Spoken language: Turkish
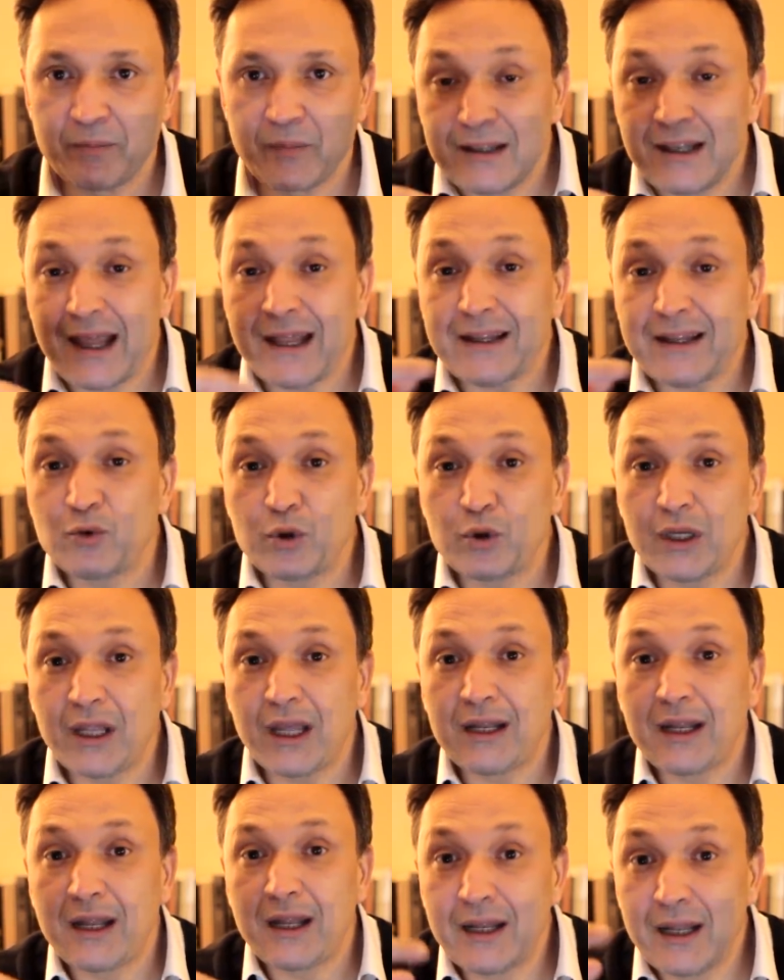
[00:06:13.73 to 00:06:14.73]
Ne
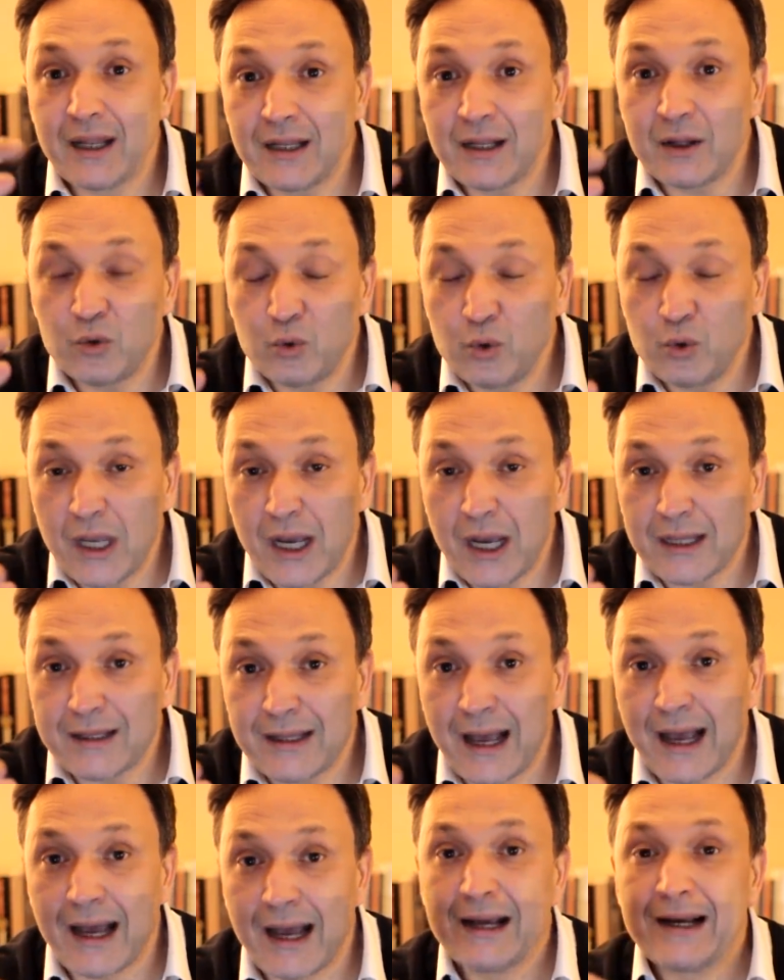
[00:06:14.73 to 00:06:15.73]
Türkiye'de ne de
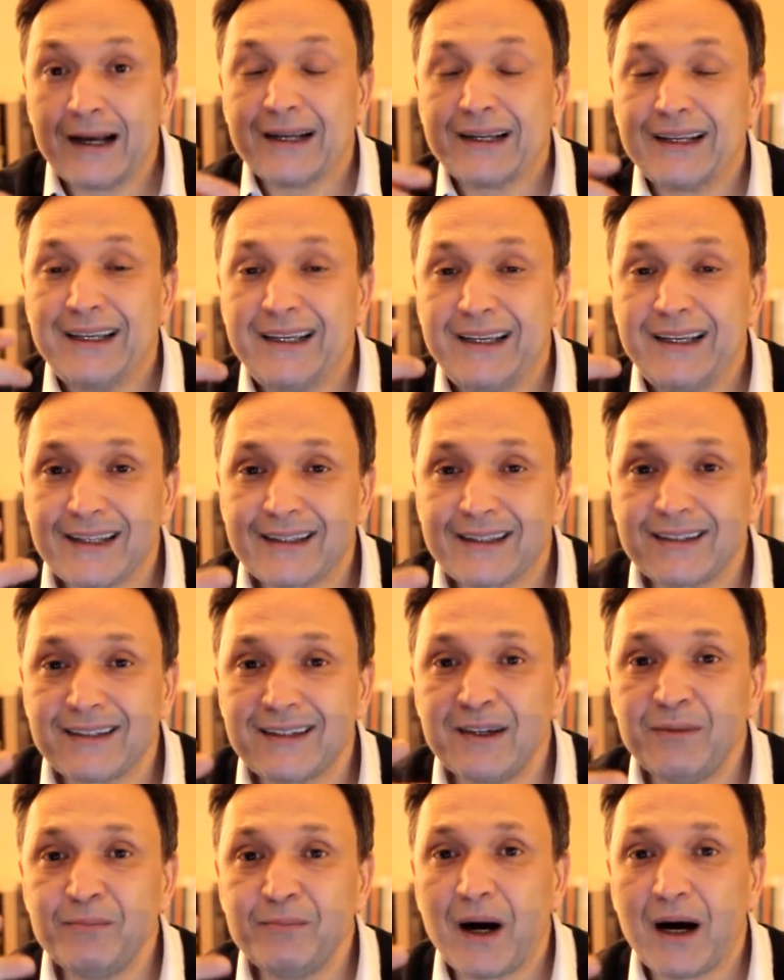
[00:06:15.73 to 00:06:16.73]
dünyada
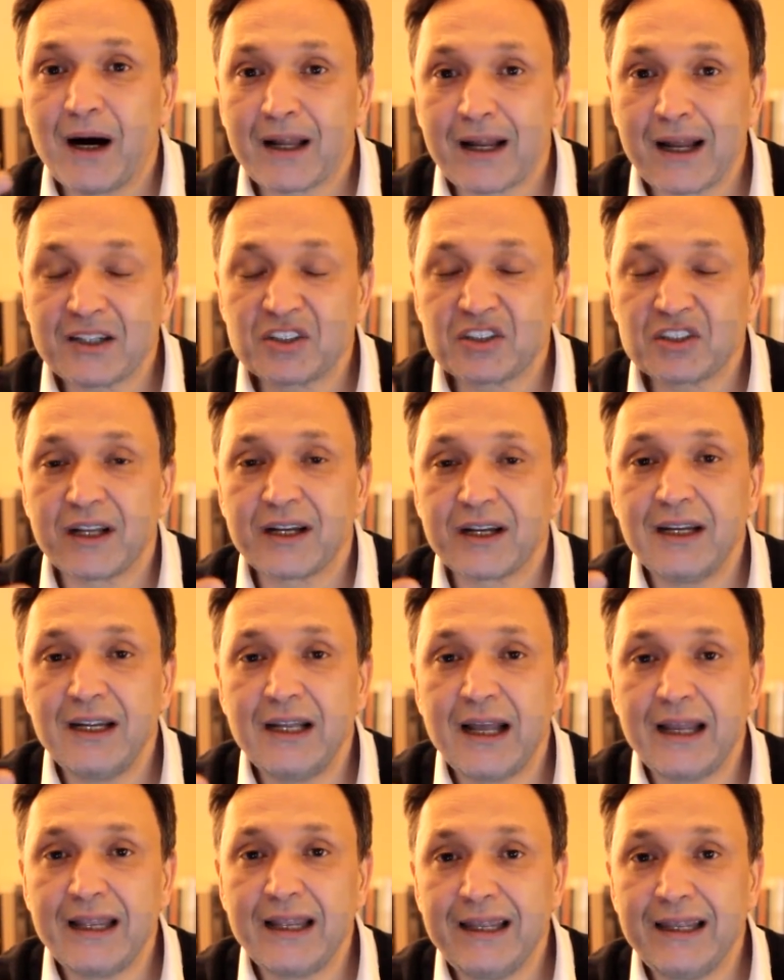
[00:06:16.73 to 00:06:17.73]
yatırım
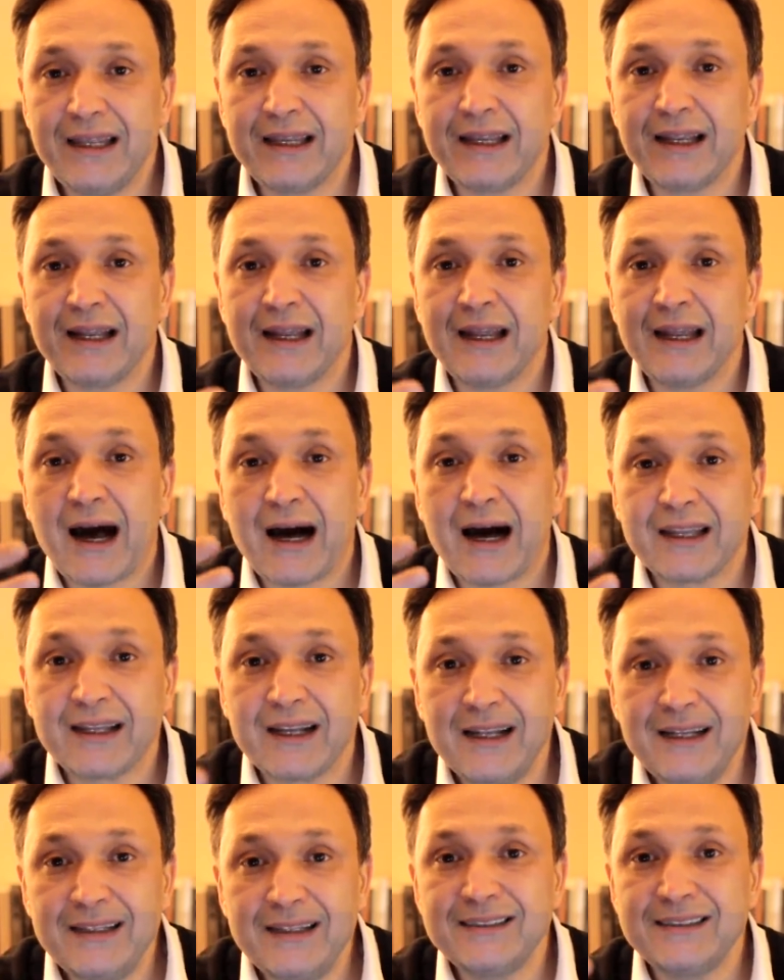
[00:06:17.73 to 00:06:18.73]
araçlarıyla ilgili
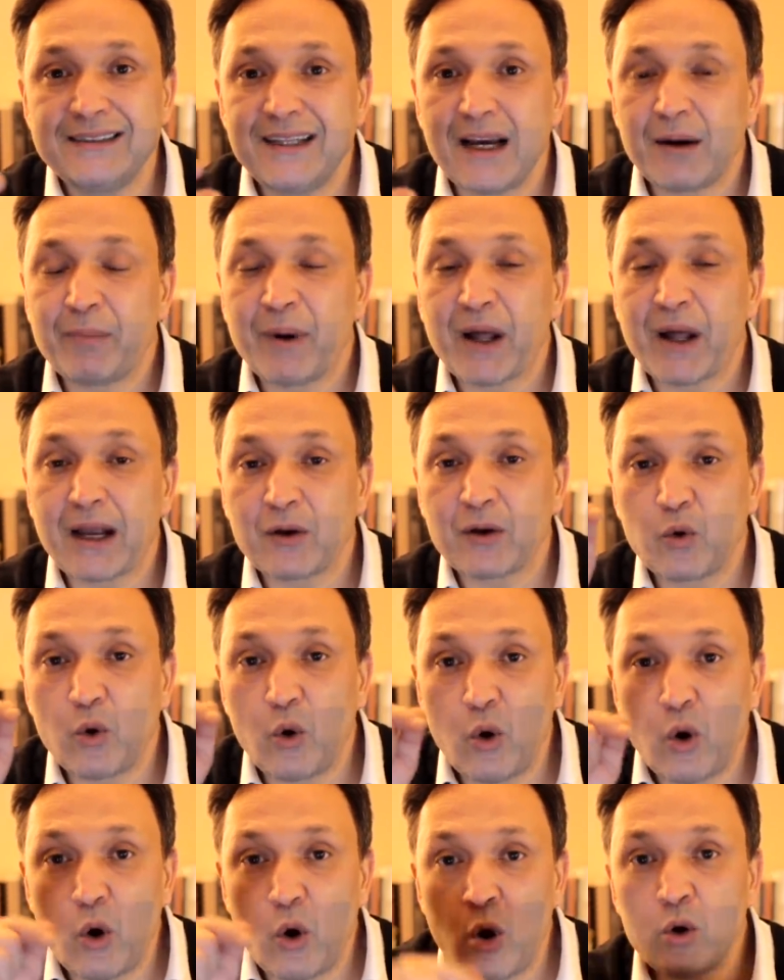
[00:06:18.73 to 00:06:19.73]
analiz yaparak
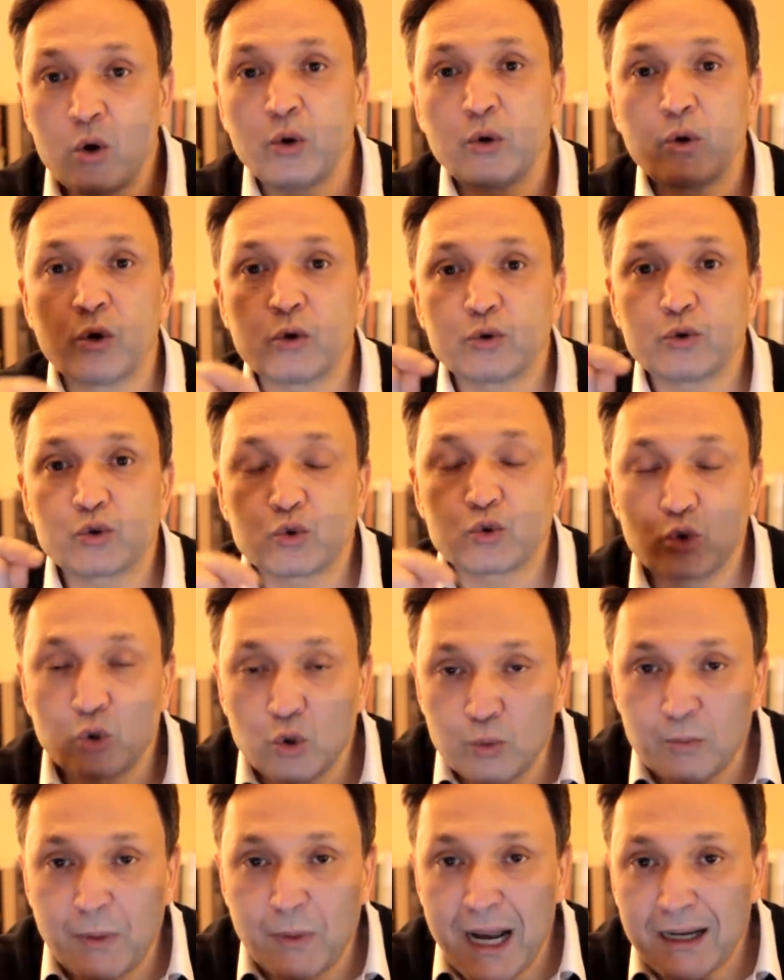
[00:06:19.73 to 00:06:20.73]
öngörü
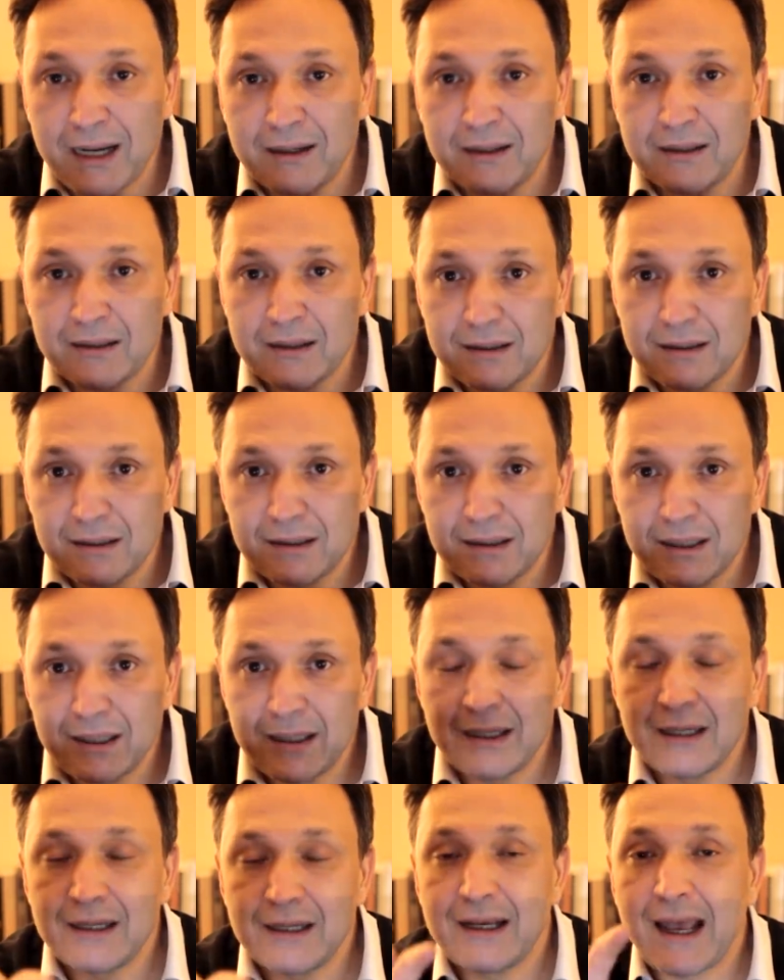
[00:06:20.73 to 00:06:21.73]
sunmak
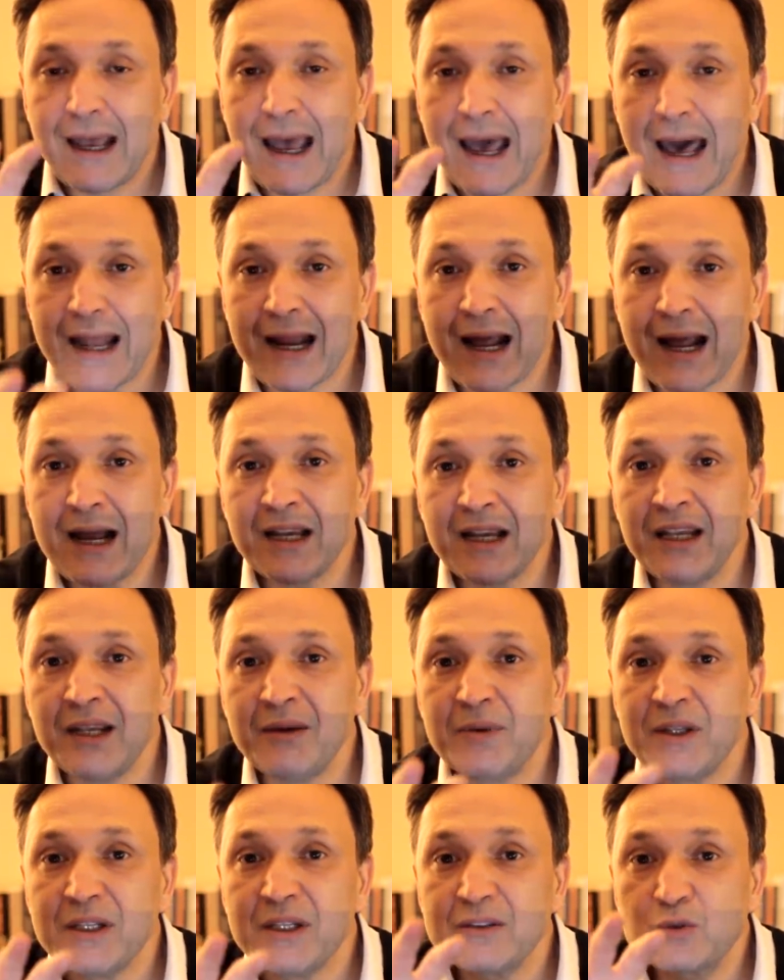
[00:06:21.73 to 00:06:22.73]

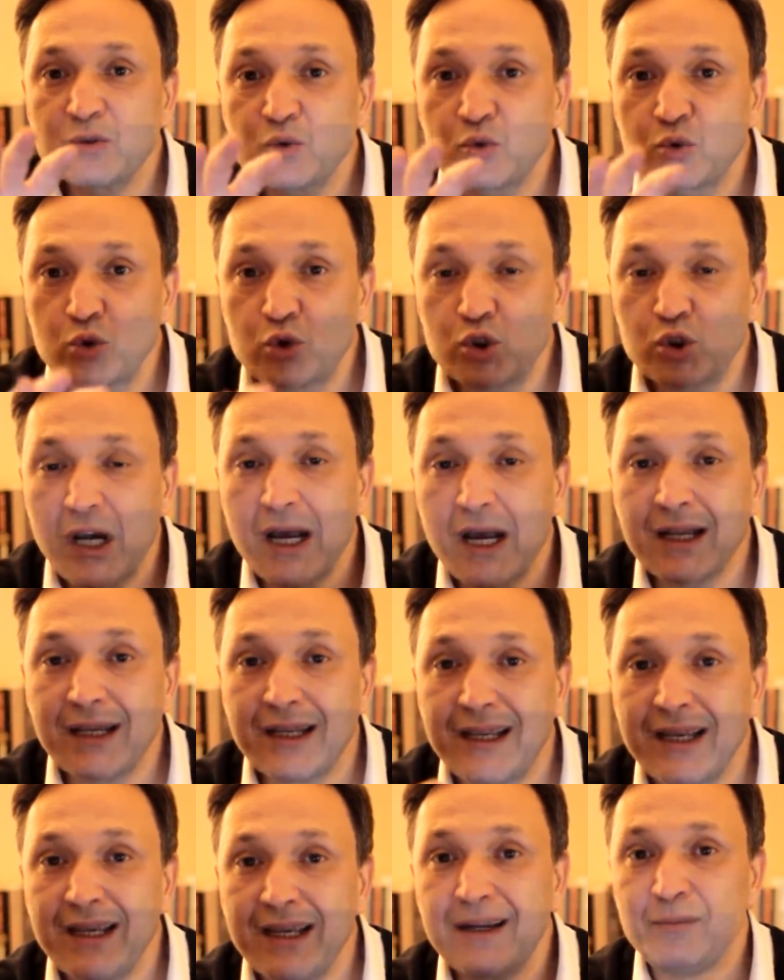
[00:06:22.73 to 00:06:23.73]
herhangi bir suça
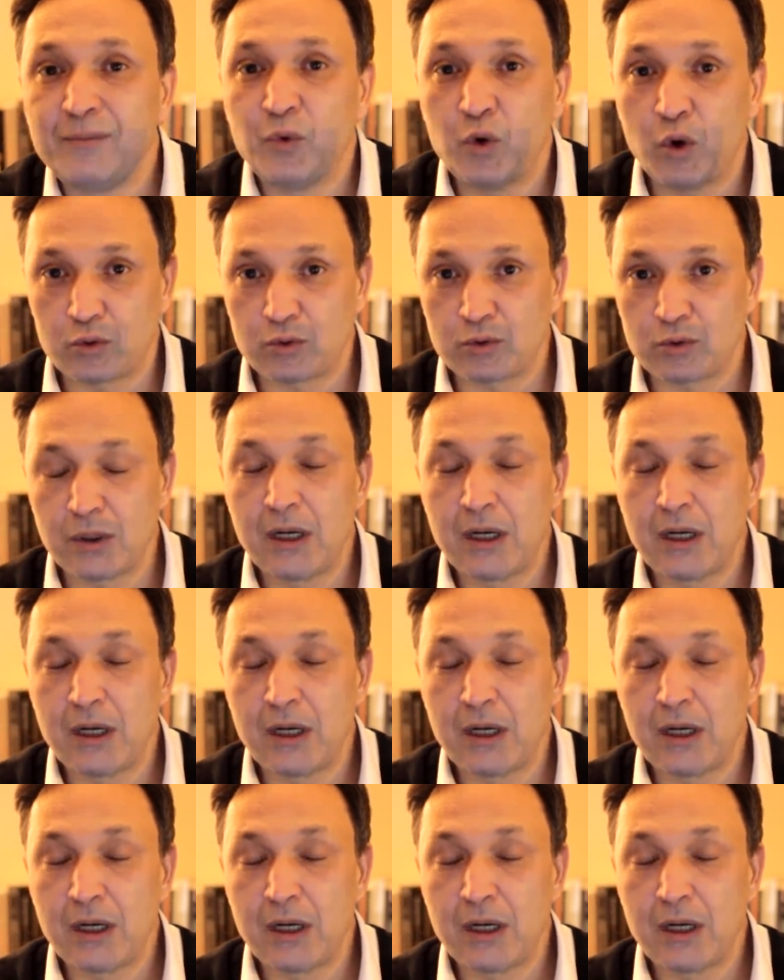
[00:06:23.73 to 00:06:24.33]
girmiyor.